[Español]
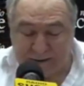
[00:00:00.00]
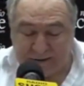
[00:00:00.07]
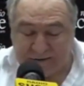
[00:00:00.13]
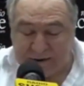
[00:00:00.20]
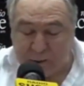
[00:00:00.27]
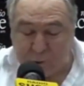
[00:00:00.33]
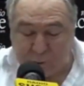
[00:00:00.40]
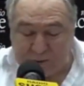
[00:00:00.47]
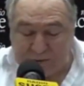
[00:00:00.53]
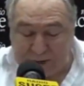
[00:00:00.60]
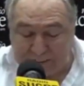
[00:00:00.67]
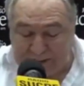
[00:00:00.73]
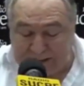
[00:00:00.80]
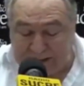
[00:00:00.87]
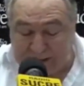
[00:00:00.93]
50
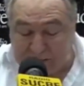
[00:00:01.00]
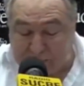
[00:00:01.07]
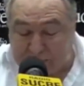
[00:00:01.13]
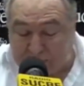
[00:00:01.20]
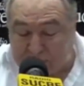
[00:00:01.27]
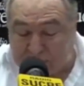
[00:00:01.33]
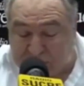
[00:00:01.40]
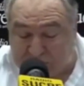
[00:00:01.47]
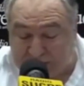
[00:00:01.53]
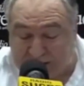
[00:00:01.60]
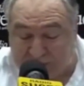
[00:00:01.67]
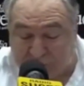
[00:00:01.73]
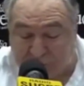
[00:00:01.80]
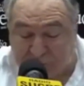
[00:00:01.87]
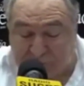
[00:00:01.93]
mil entre 2 y 3
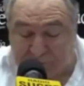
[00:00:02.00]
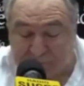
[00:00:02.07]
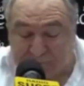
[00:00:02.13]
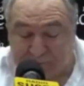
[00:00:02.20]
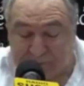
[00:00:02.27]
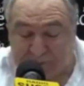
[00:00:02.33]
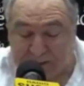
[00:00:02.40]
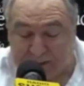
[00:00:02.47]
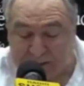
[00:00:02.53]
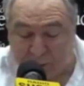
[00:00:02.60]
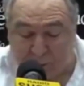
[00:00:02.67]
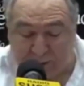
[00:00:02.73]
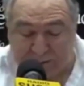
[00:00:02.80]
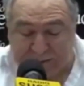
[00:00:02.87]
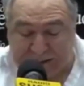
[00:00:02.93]
años, y
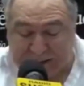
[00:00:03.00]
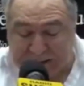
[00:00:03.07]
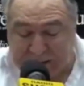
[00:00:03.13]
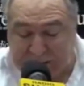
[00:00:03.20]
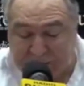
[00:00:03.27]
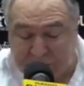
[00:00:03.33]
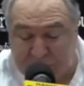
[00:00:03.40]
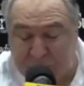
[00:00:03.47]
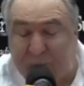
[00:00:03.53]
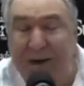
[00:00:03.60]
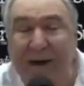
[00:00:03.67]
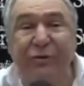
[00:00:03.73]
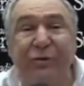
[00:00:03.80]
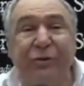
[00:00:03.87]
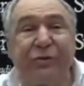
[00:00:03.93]
los restantes menos de 2
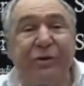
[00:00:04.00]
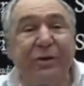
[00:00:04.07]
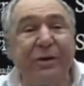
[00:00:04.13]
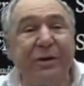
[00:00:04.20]
años.